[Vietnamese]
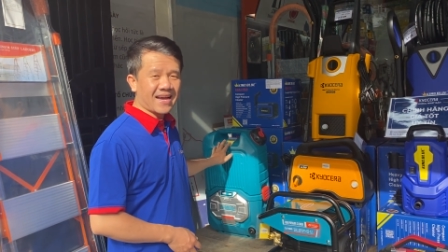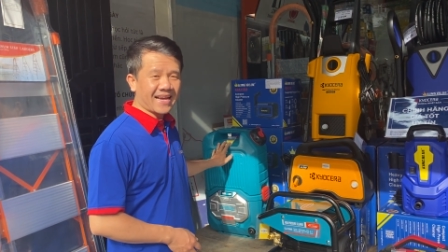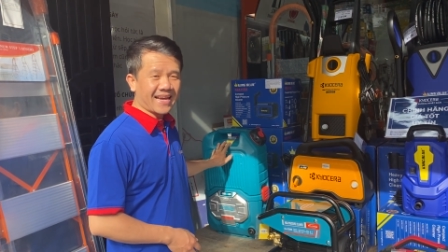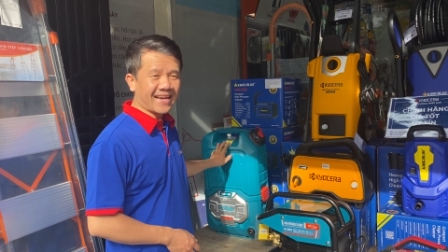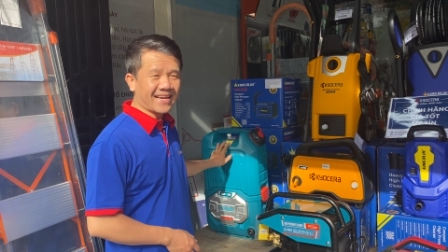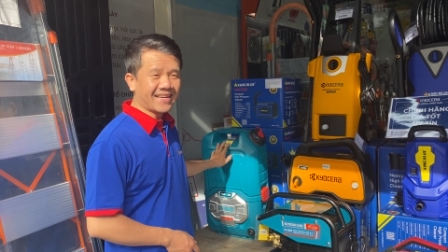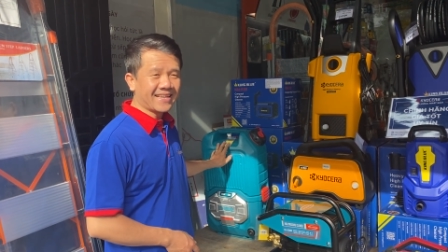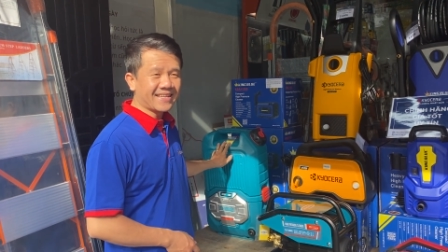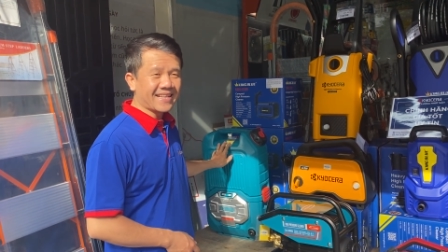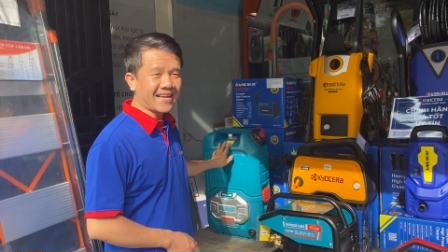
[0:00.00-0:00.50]

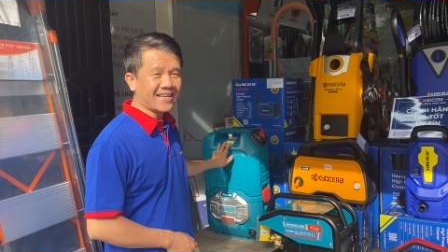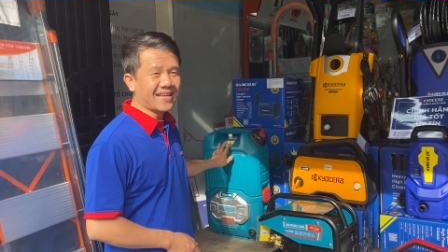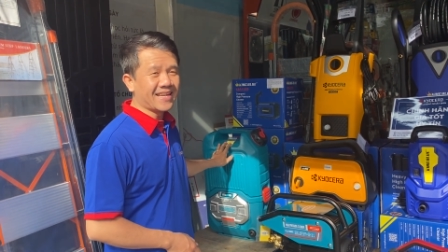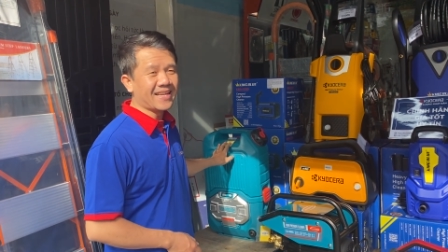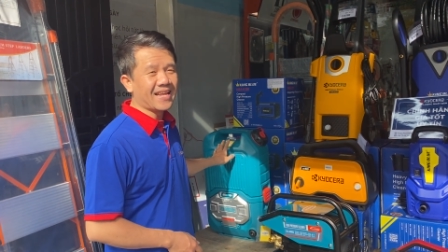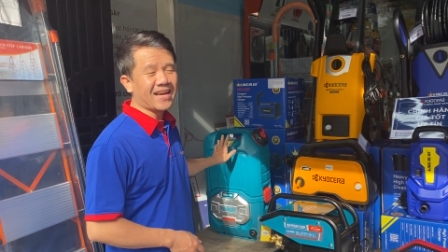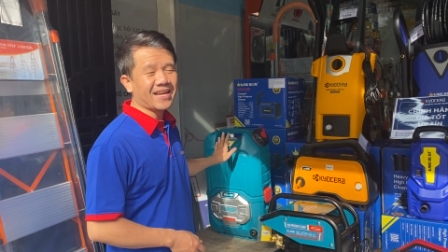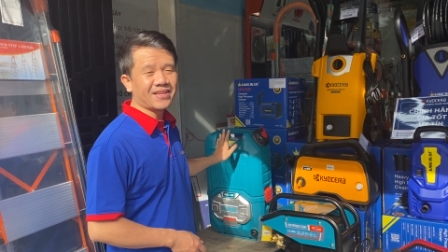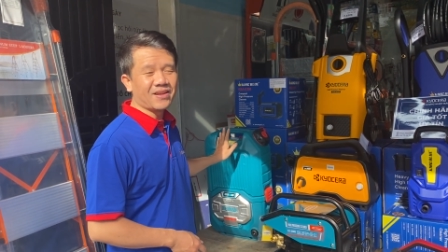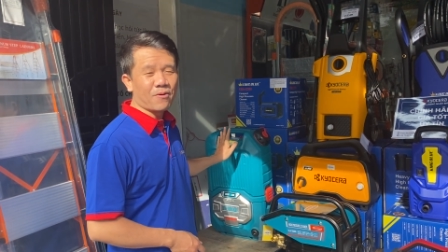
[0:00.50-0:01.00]
ngàn tại vì
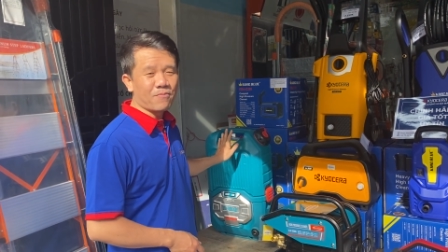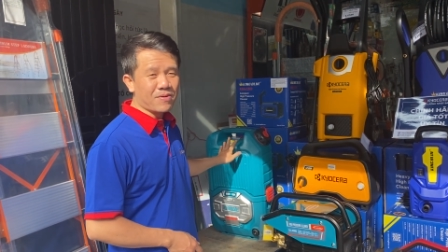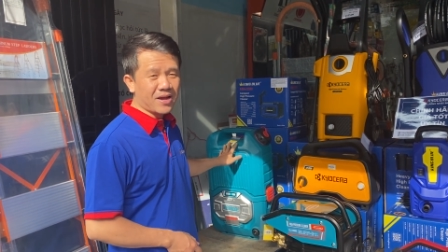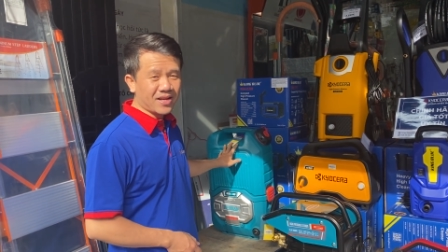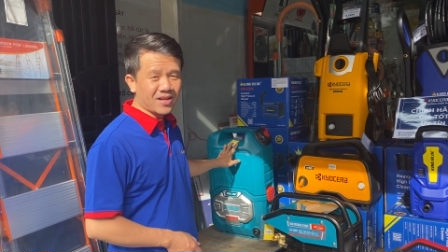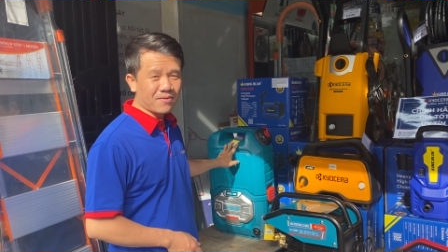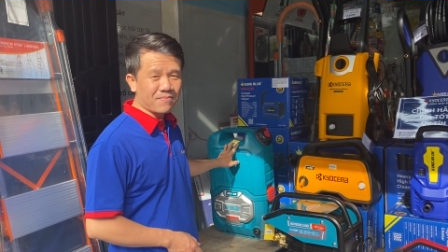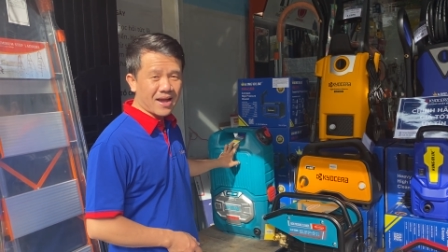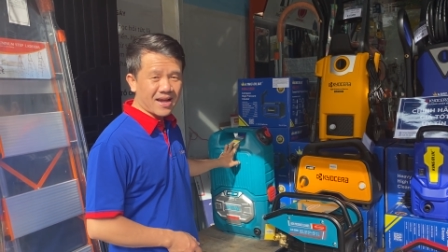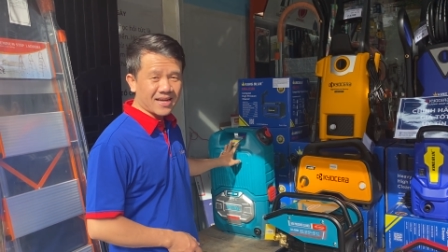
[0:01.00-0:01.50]
à, dòng
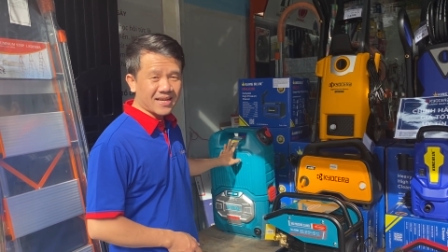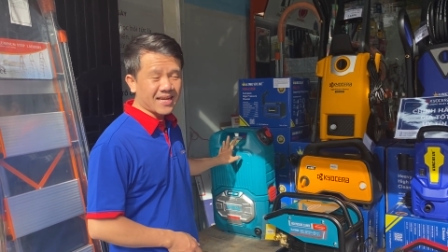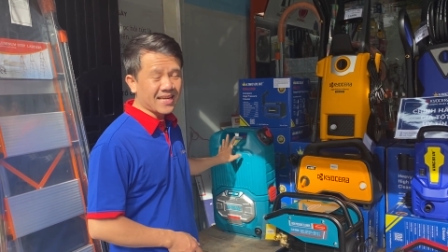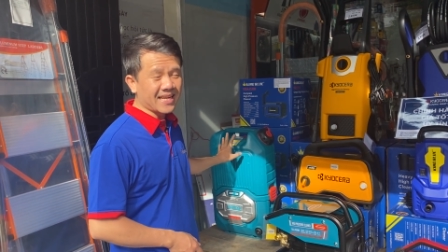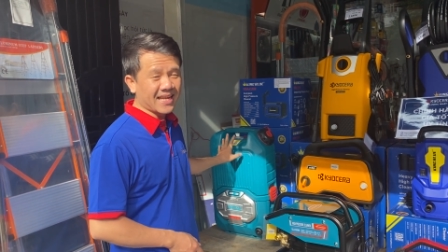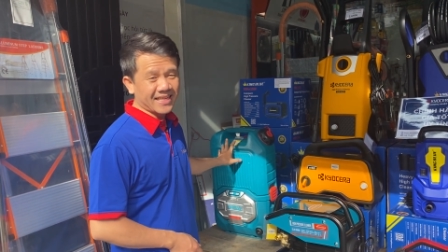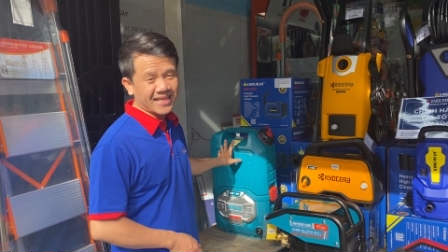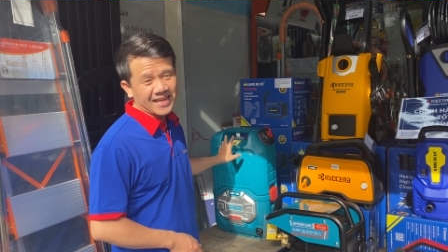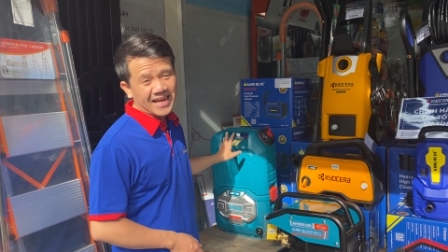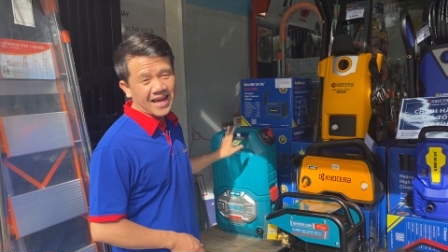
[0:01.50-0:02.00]
pin nó mắc cái
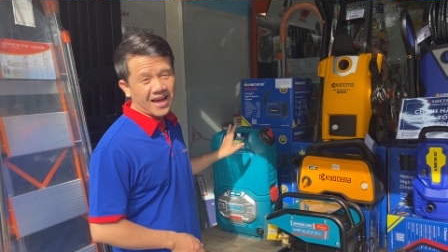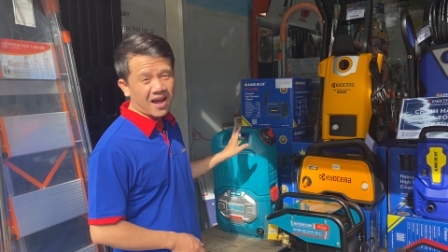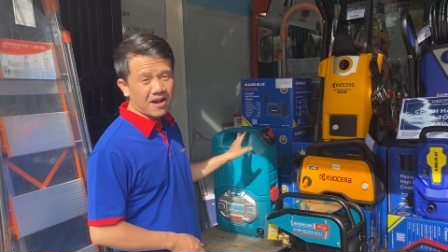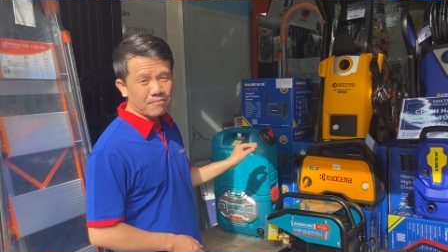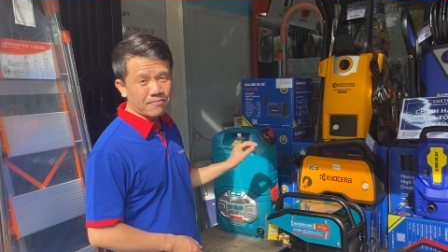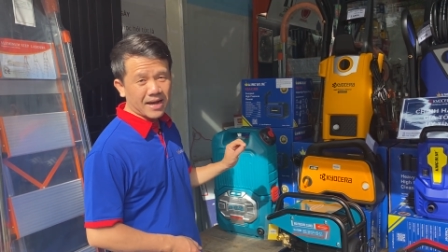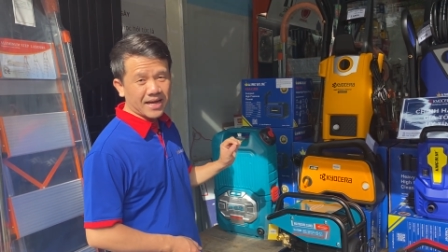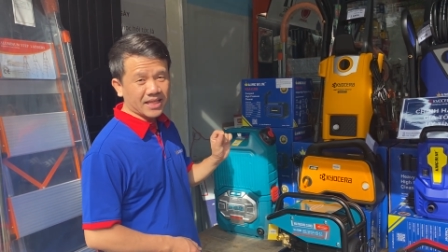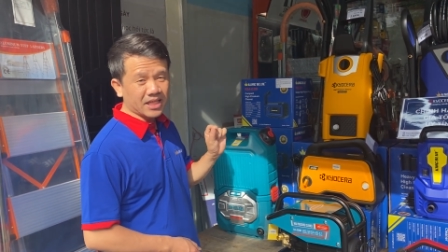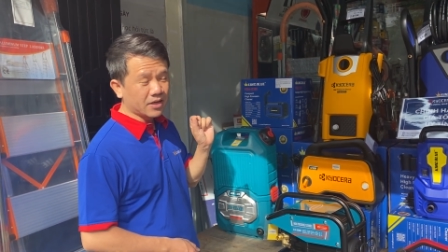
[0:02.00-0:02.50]
này chỉ là
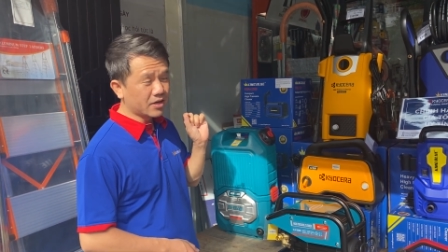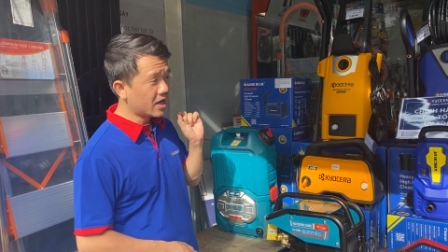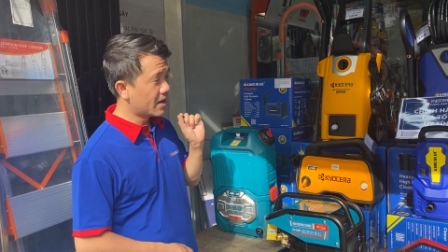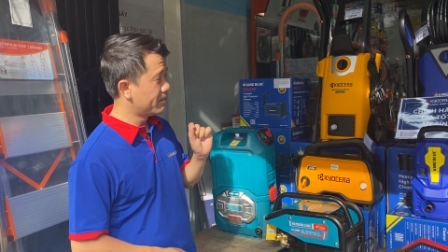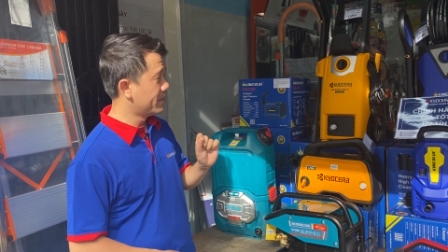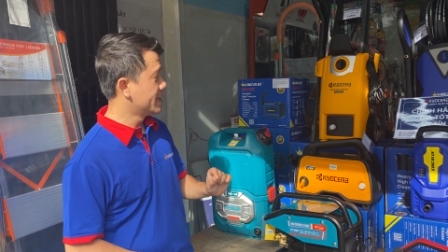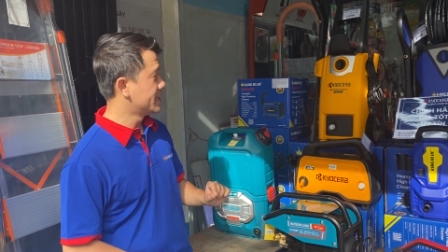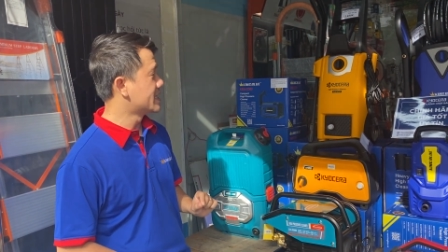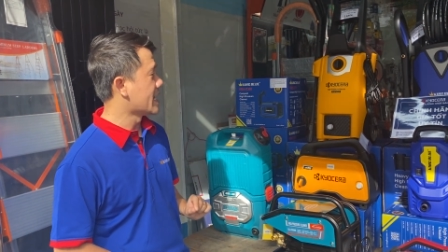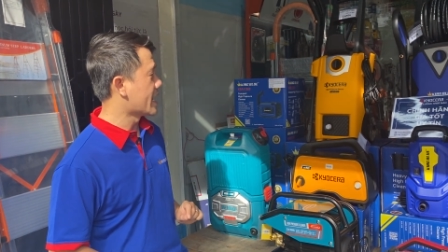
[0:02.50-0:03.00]
hơn máy chưa
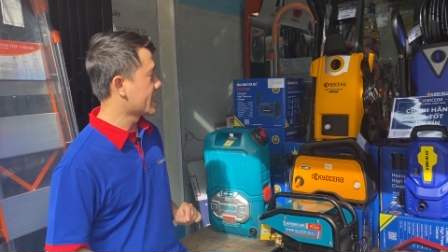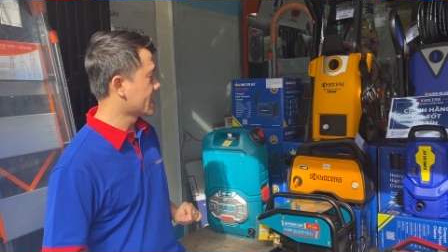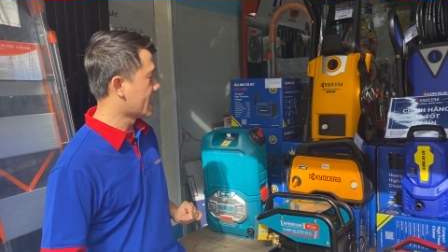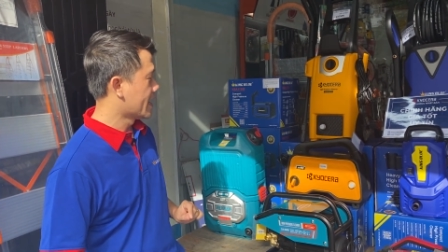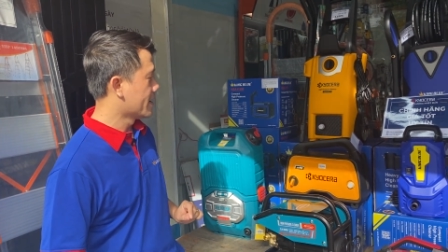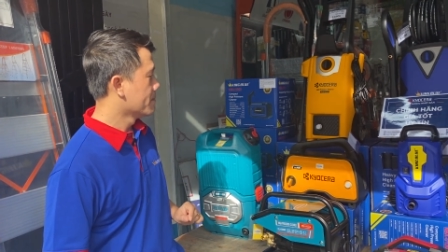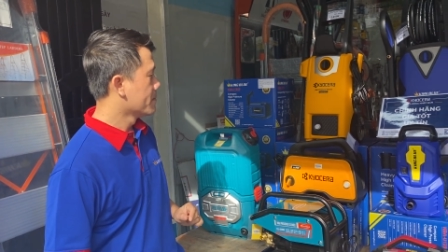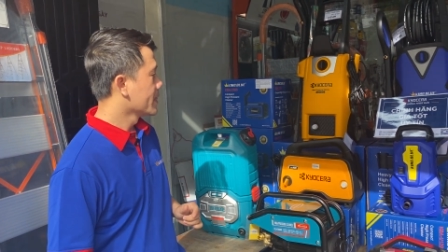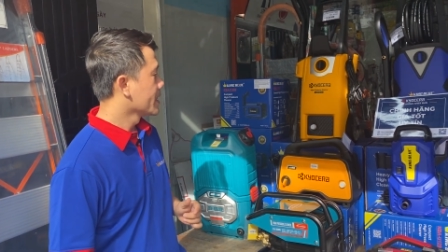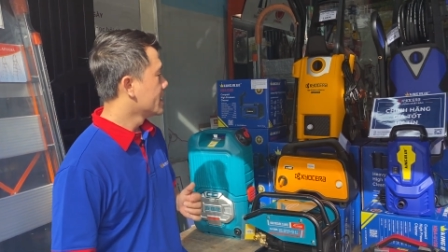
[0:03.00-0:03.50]
gồm pin sạc
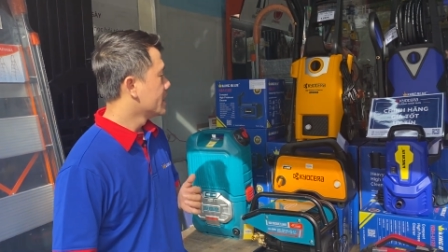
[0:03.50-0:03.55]
nha